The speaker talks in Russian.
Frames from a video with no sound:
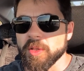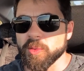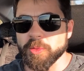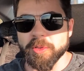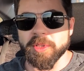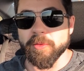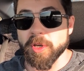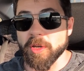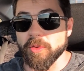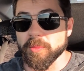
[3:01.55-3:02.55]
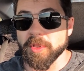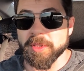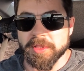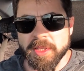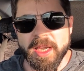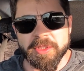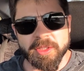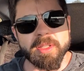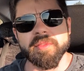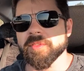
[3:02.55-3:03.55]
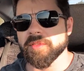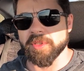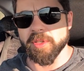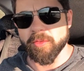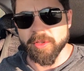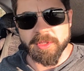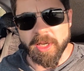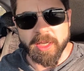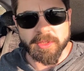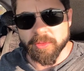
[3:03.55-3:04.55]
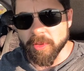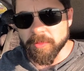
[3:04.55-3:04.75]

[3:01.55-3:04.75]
Но до того, как он был настоящий, дав, далеко за 100